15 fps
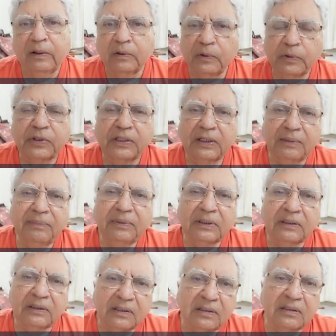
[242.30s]
उसे हम
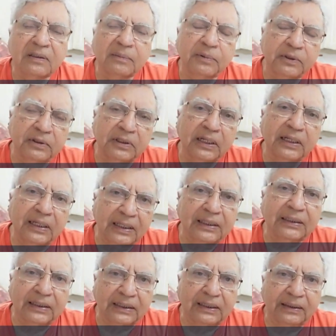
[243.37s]
तटस्थ बुद्धि
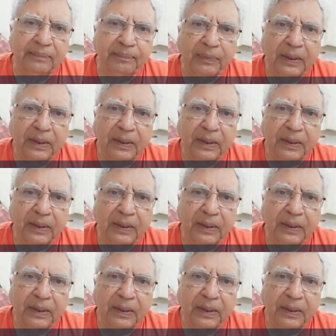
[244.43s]
कहते हैं